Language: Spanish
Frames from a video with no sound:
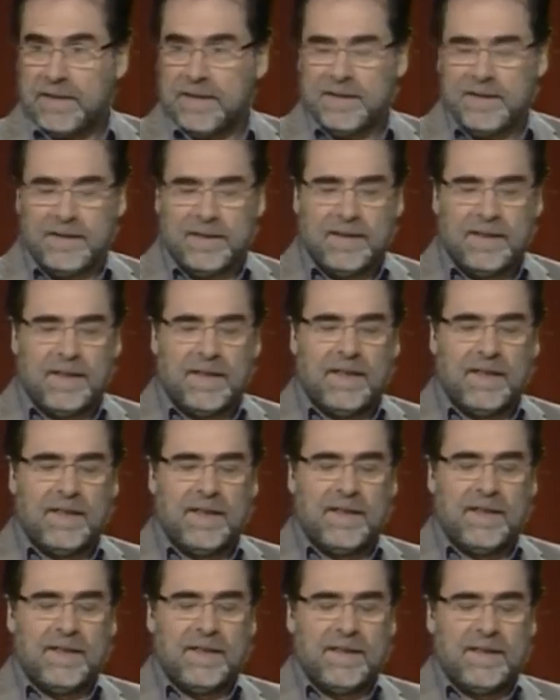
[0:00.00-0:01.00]
Sí, me
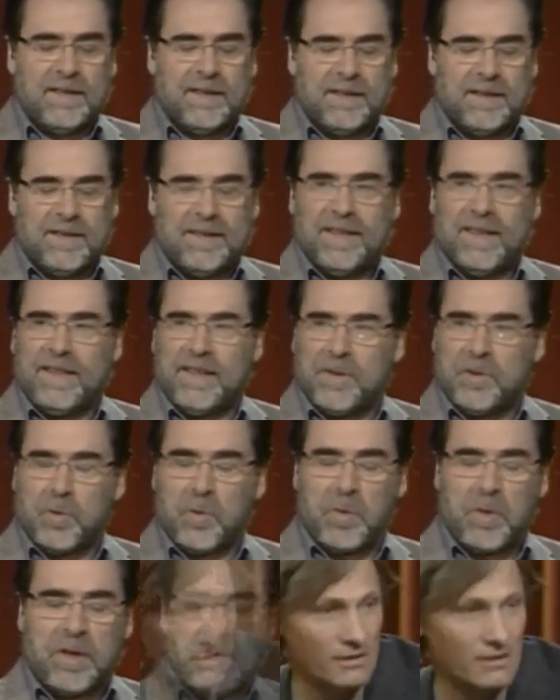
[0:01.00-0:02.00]
enteré. Te
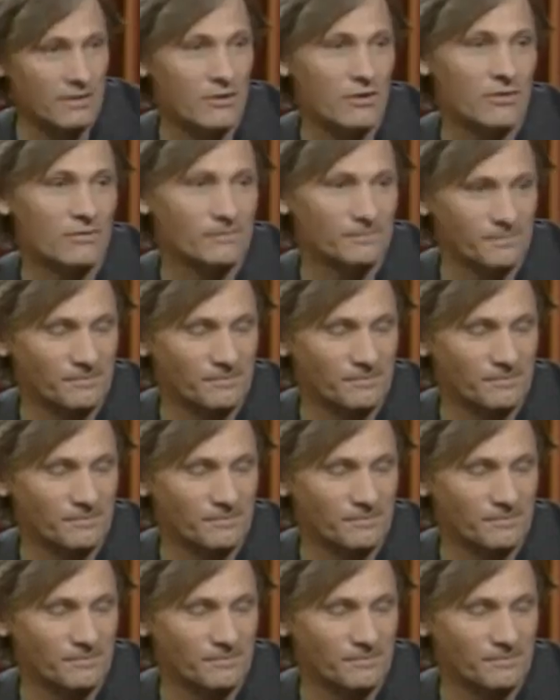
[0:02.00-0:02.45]
felicito.